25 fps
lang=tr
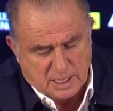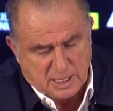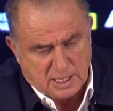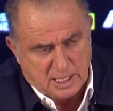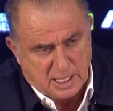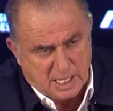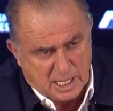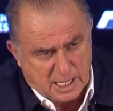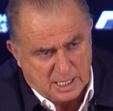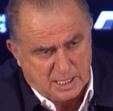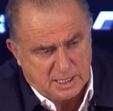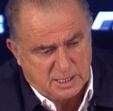
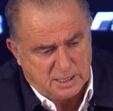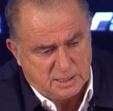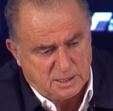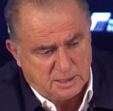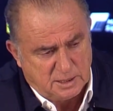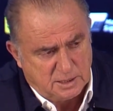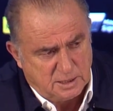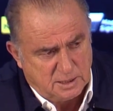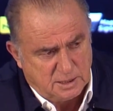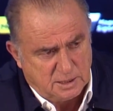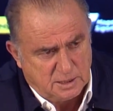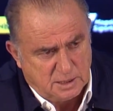Yani
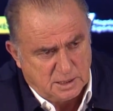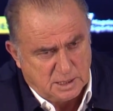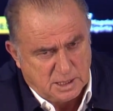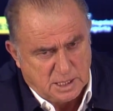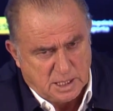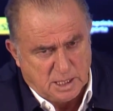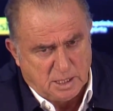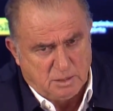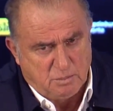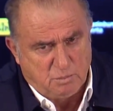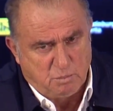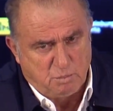
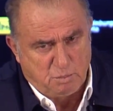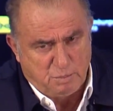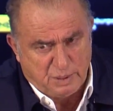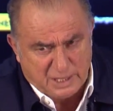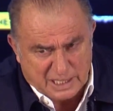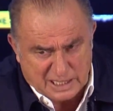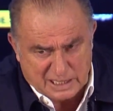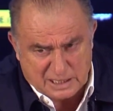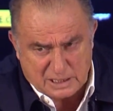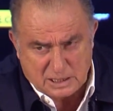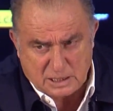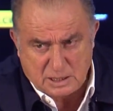
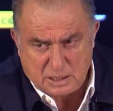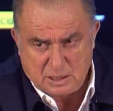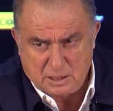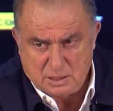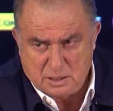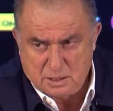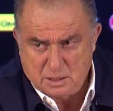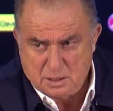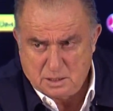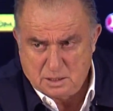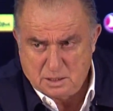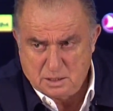biz
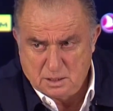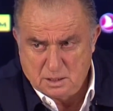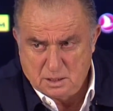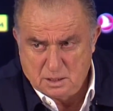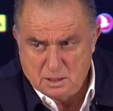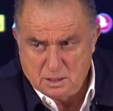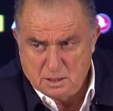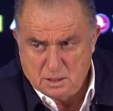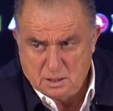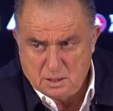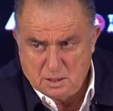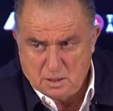
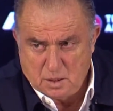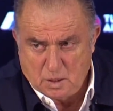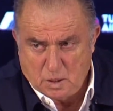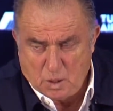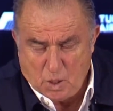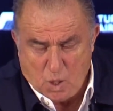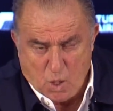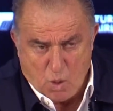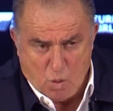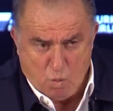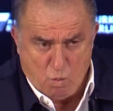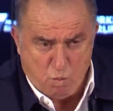
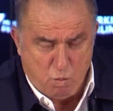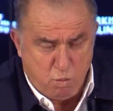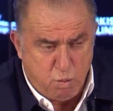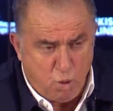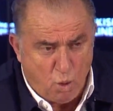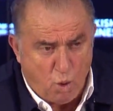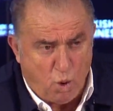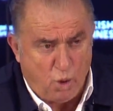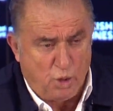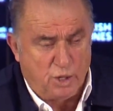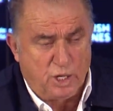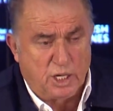
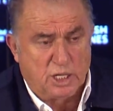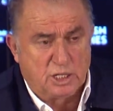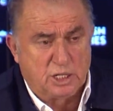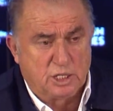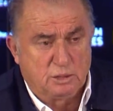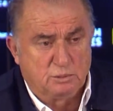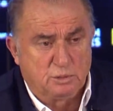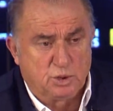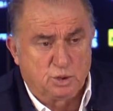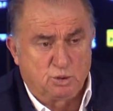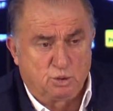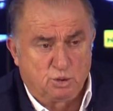bu
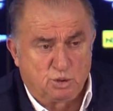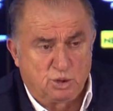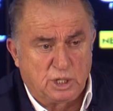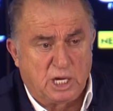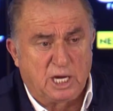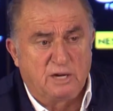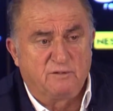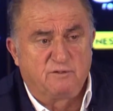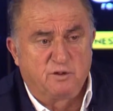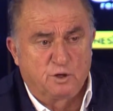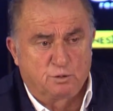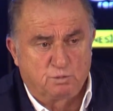oynadığımız
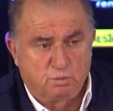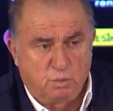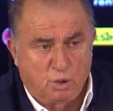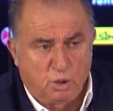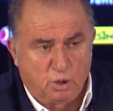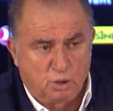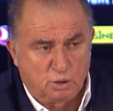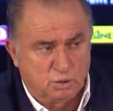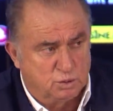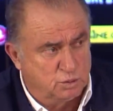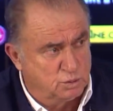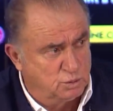güzel
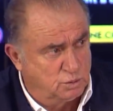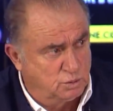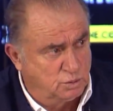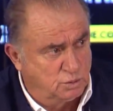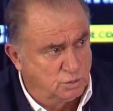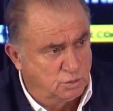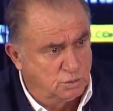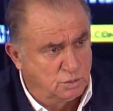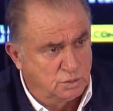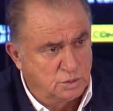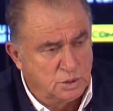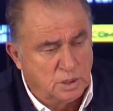futbolun
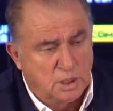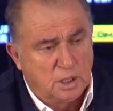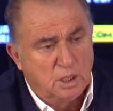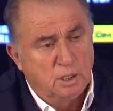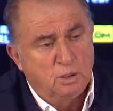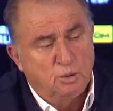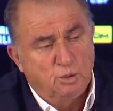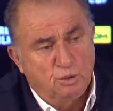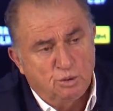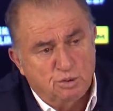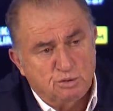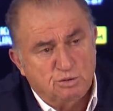
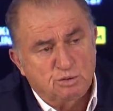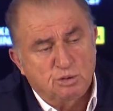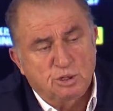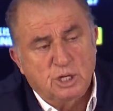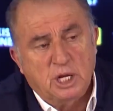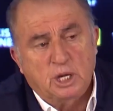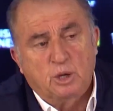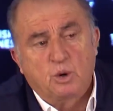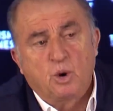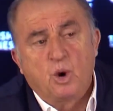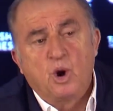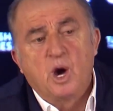
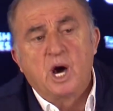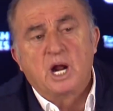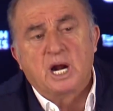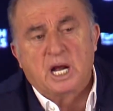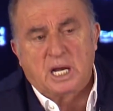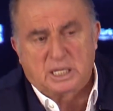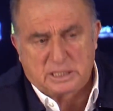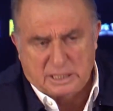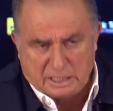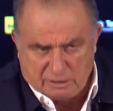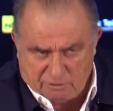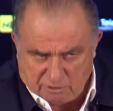üstüne
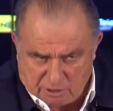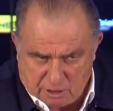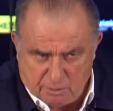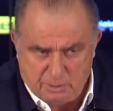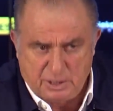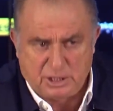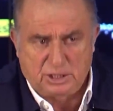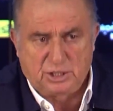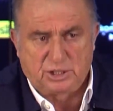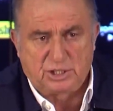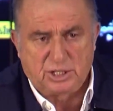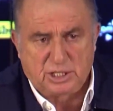koyarak
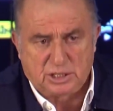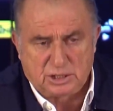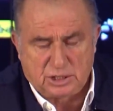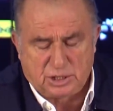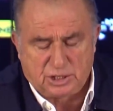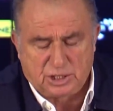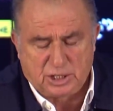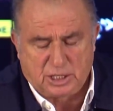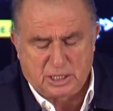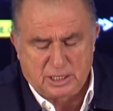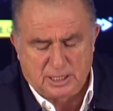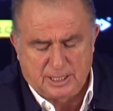devam edeceğiz
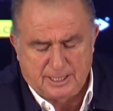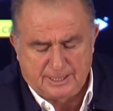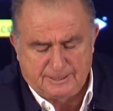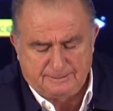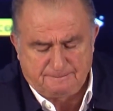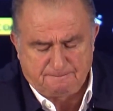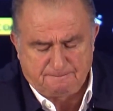inşallah.